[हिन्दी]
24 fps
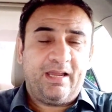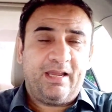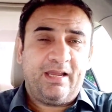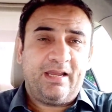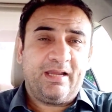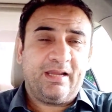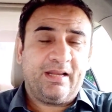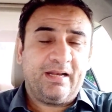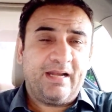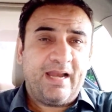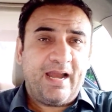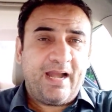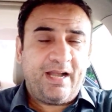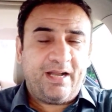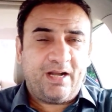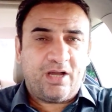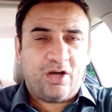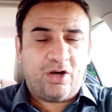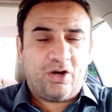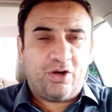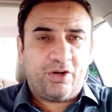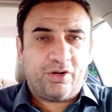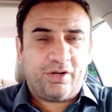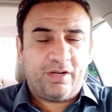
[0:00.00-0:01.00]
इंग्लैंड
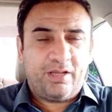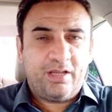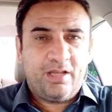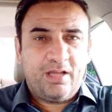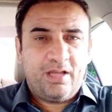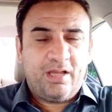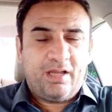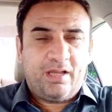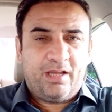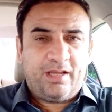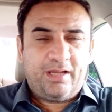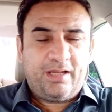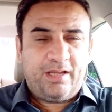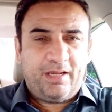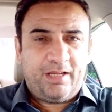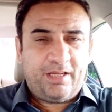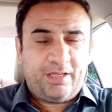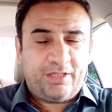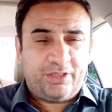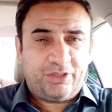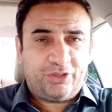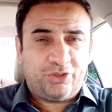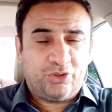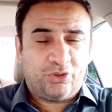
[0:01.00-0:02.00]
और
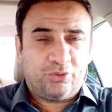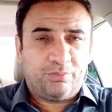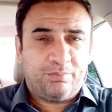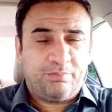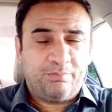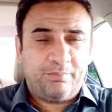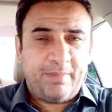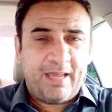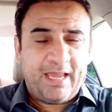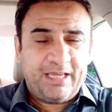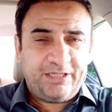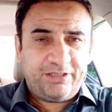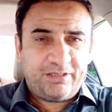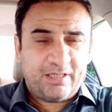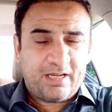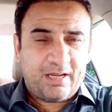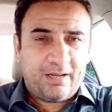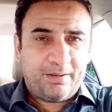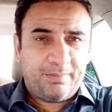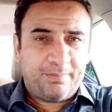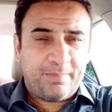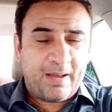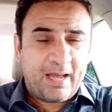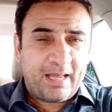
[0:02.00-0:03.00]
जो मैच
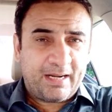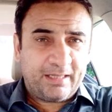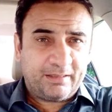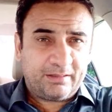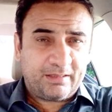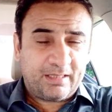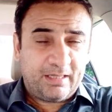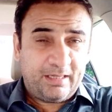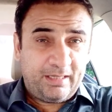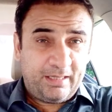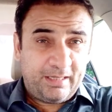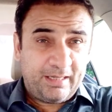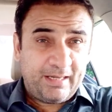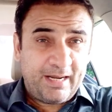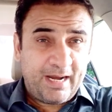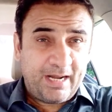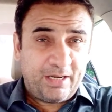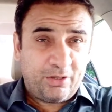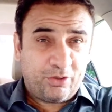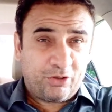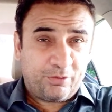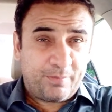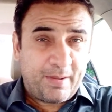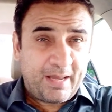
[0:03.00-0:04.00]
था भारत
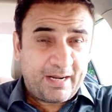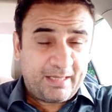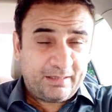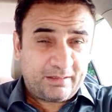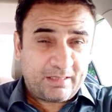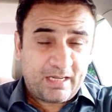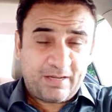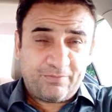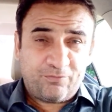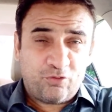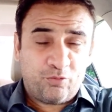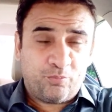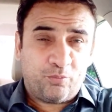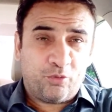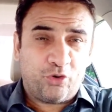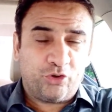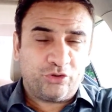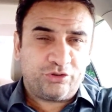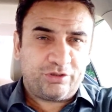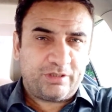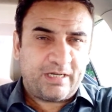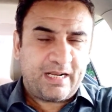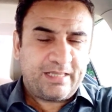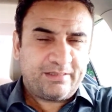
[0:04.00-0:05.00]
इंग्लैंड और भारत का वो
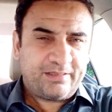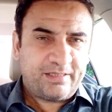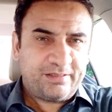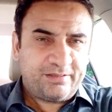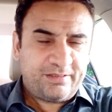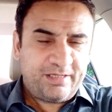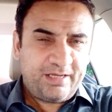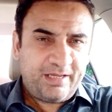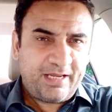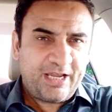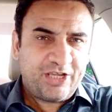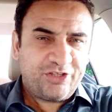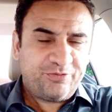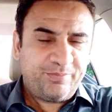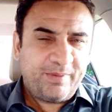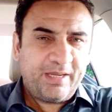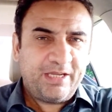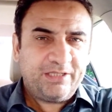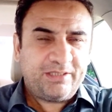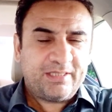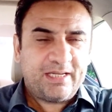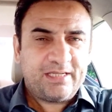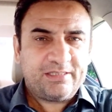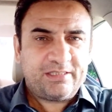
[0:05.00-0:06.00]
बहुत ज़्यादा सनसनीखेज
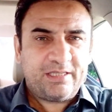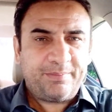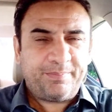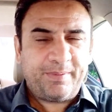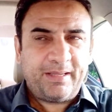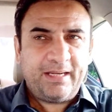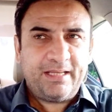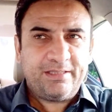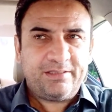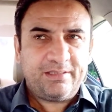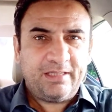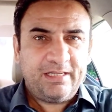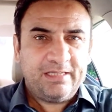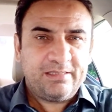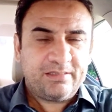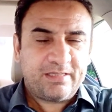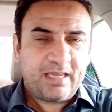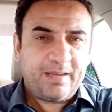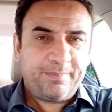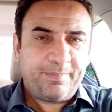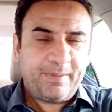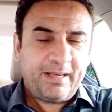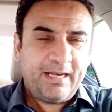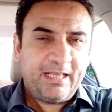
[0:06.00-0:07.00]
मैच था इससे पहले सीरीज़
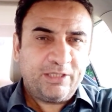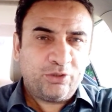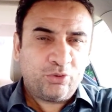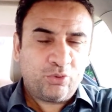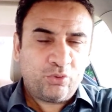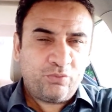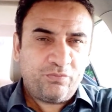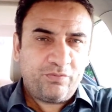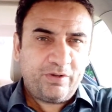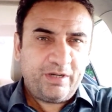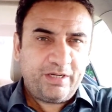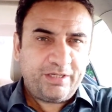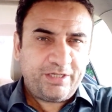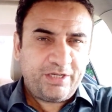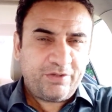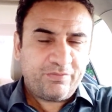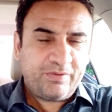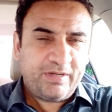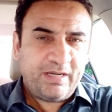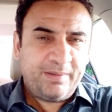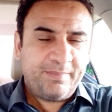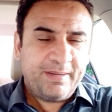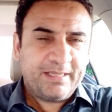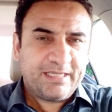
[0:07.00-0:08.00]
के पहले दोनों टी
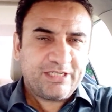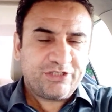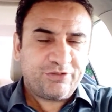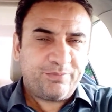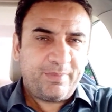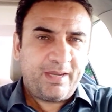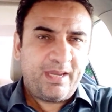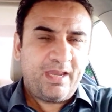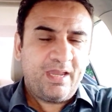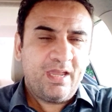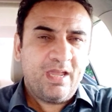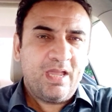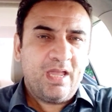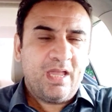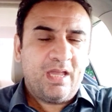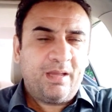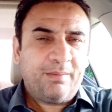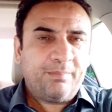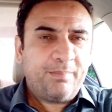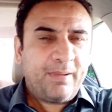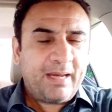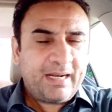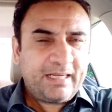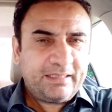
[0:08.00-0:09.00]
ट्वेंटी मैचेस में
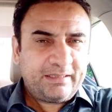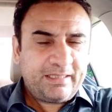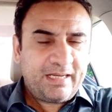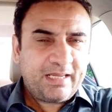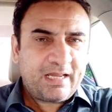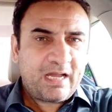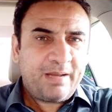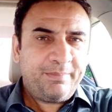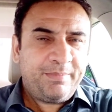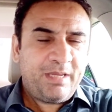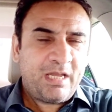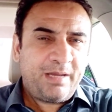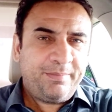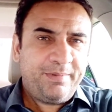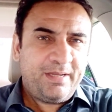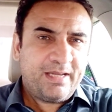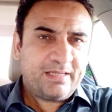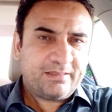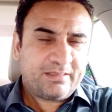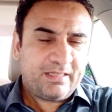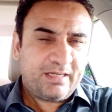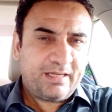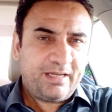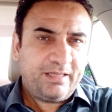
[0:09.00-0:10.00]
भारत ने कामयाबी
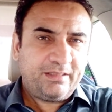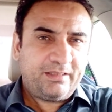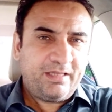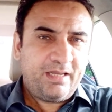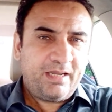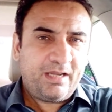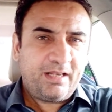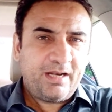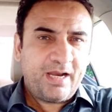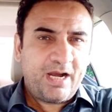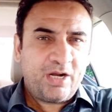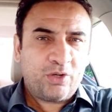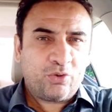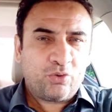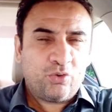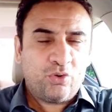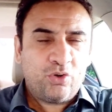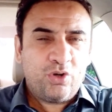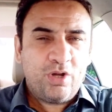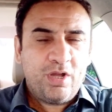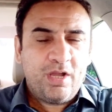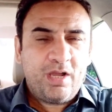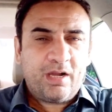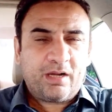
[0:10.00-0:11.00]
हासिल की थी इंग्लैंड को
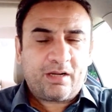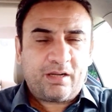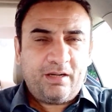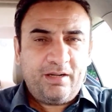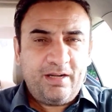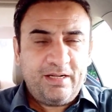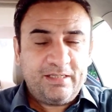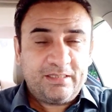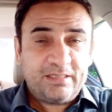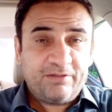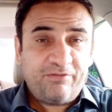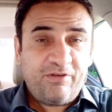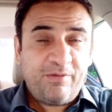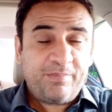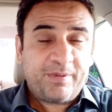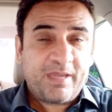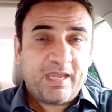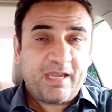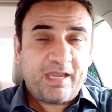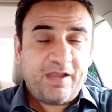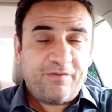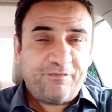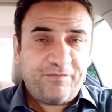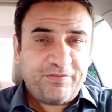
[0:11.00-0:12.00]
क्लीन स्वीप
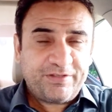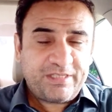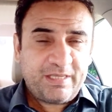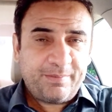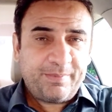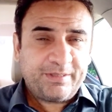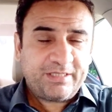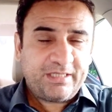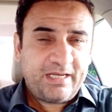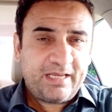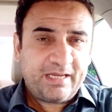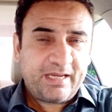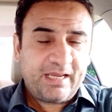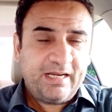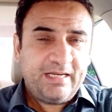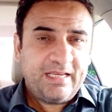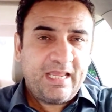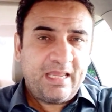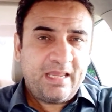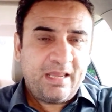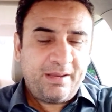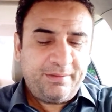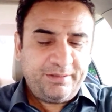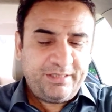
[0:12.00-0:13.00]
की खिफत से बचने के
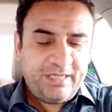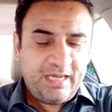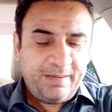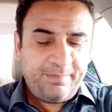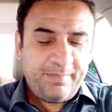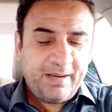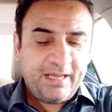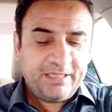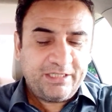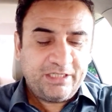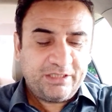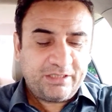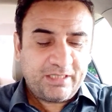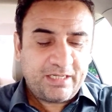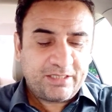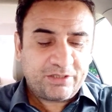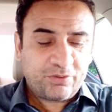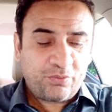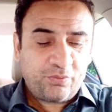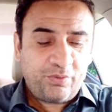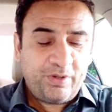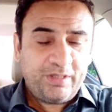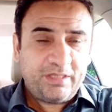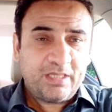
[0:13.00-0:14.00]
लिए ये ये मैच जीतना
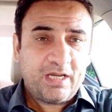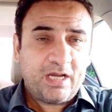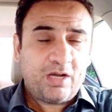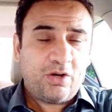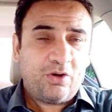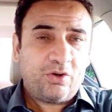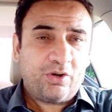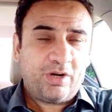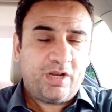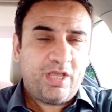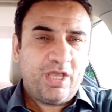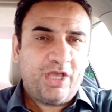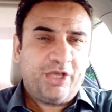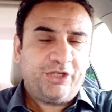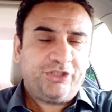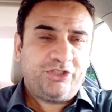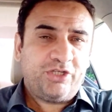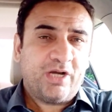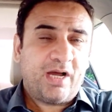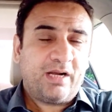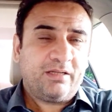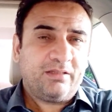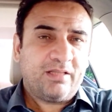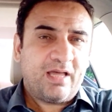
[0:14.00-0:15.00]
ज़रूरी था और
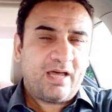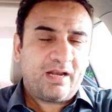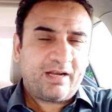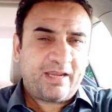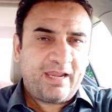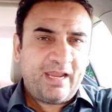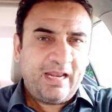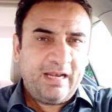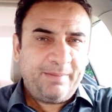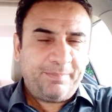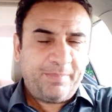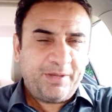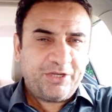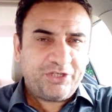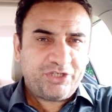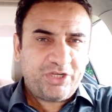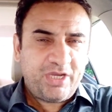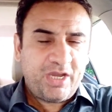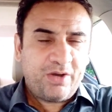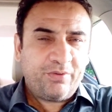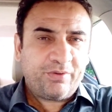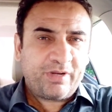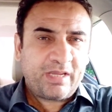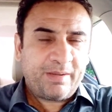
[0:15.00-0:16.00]
शानदार खेल पेश
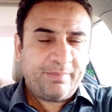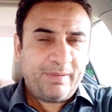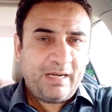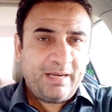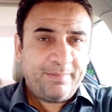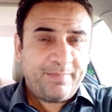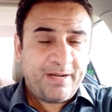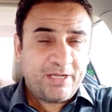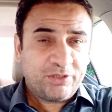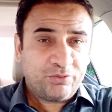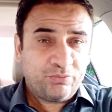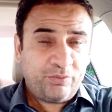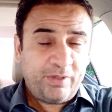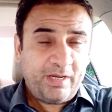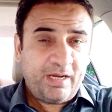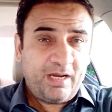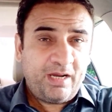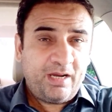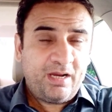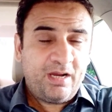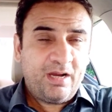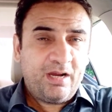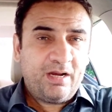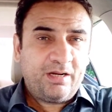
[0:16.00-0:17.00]
किया उनके बल्लेबाजों ने
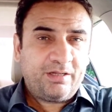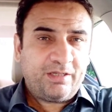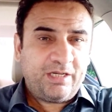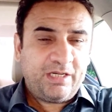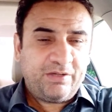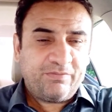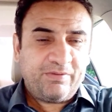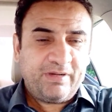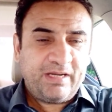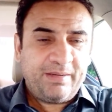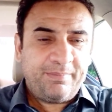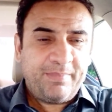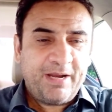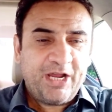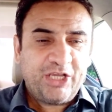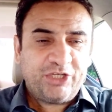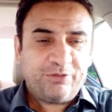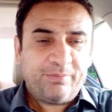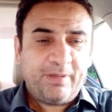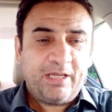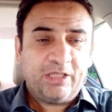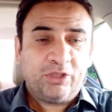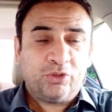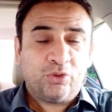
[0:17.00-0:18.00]
टी ट्वेंटी मैच
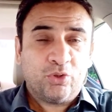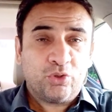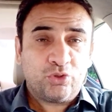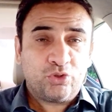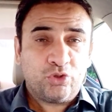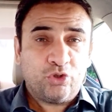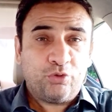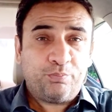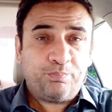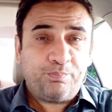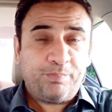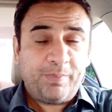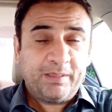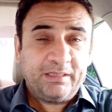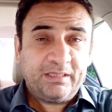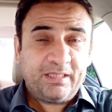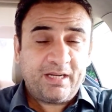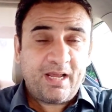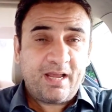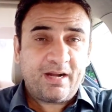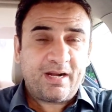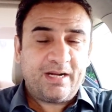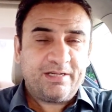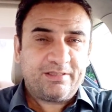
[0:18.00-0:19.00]
में
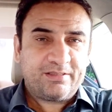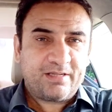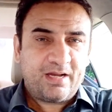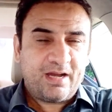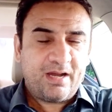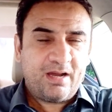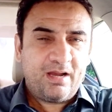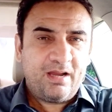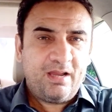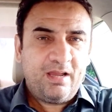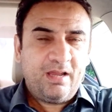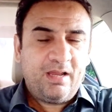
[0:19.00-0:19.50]
215 रन्स का